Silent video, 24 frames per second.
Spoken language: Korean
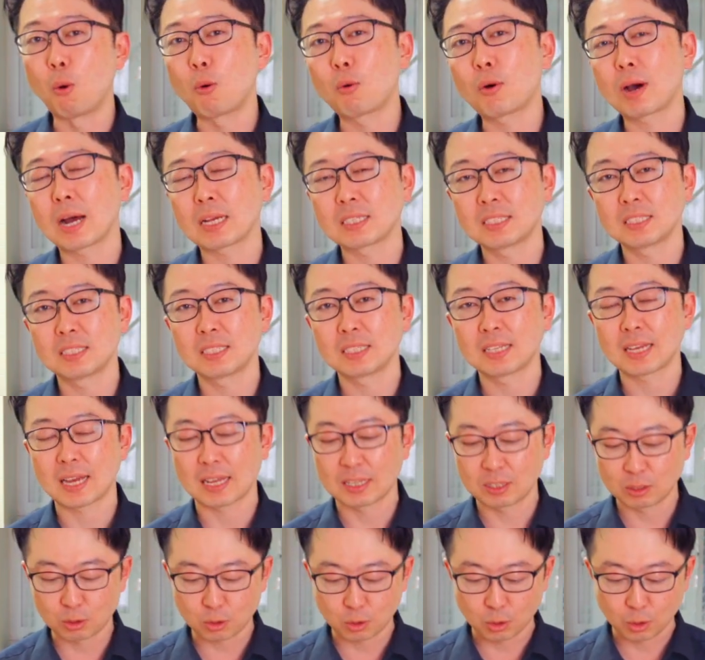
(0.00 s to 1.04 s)
볶아지는 게
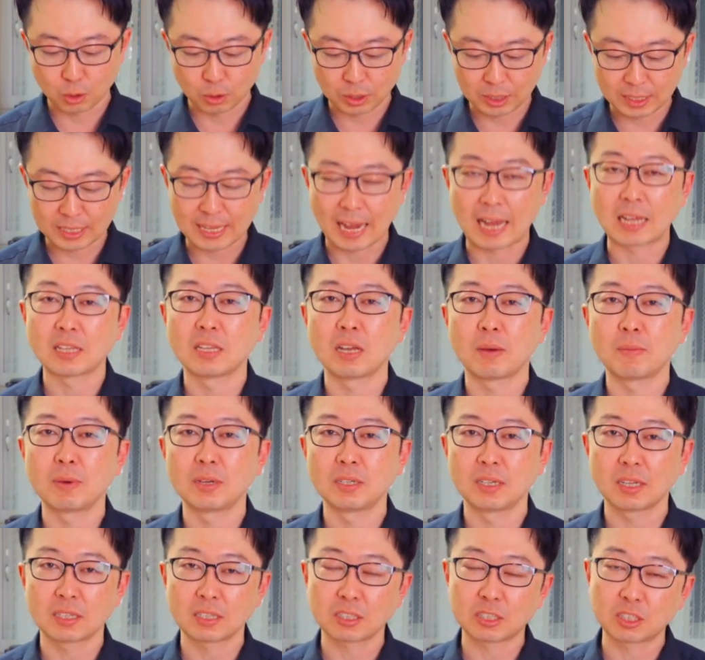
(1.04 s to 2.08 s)
아니고 이 양념에
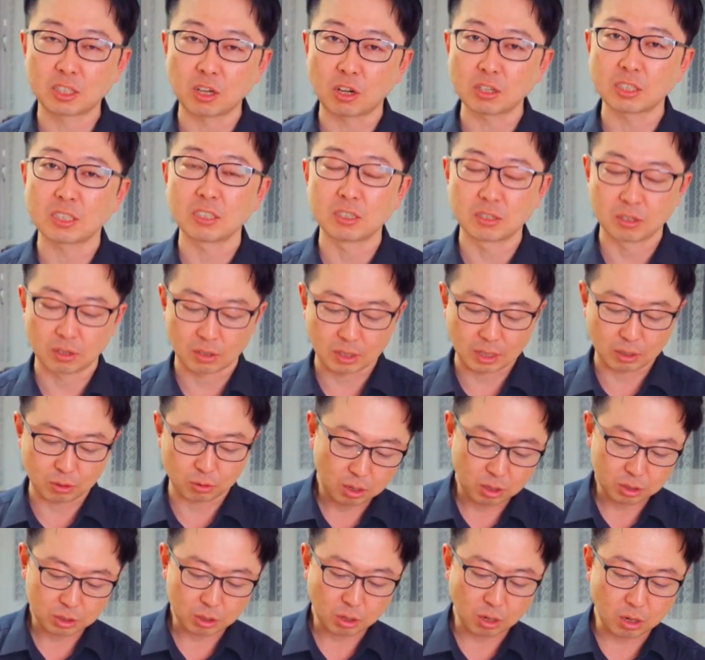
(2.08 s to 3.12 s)
의해서 쪄지는
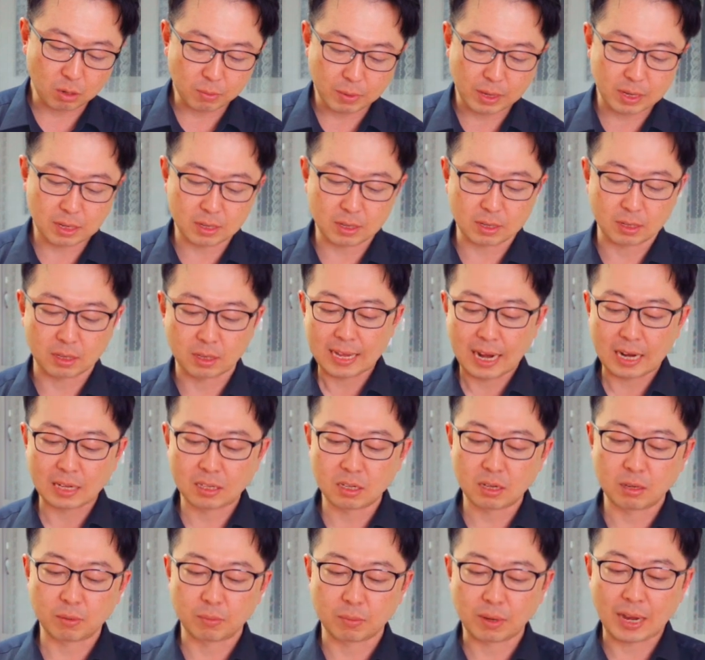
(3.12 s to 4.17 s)
거라고. 어, 처음에는
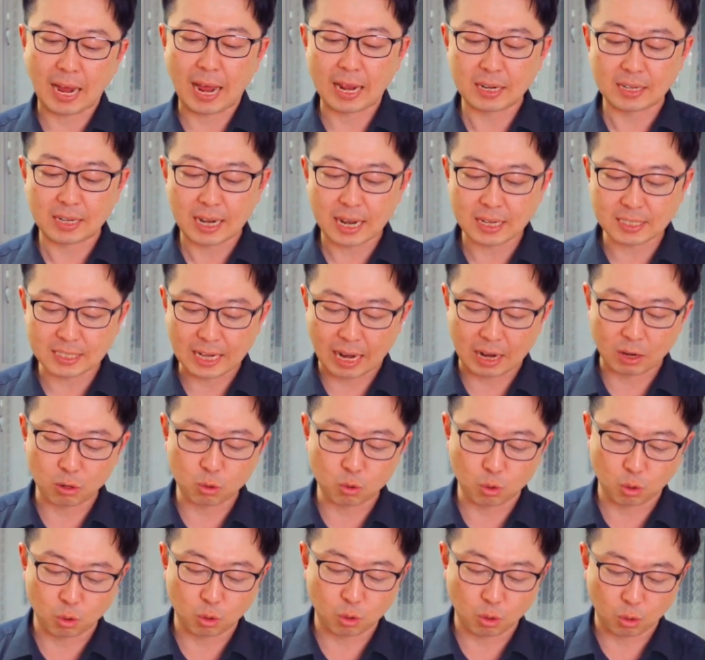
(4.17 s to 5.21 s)
양념 간을 하지
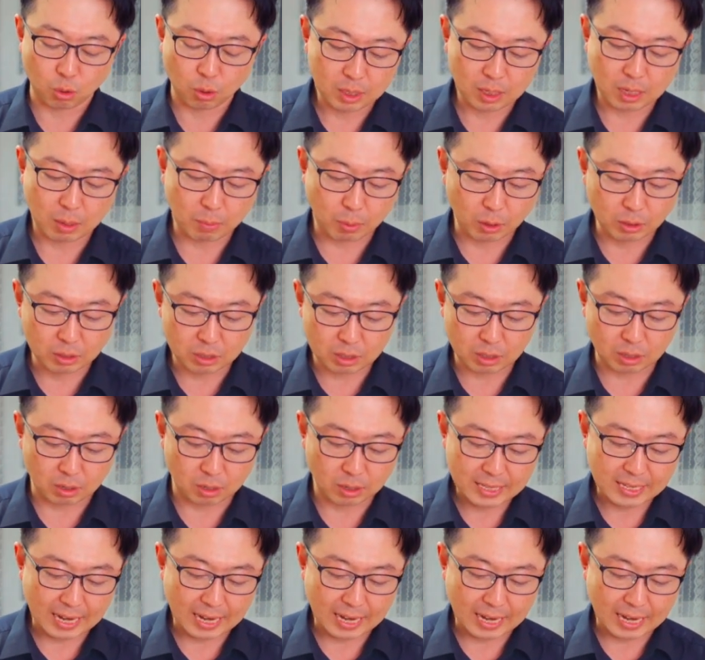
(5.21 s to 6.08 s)
않고 이렇게 먼저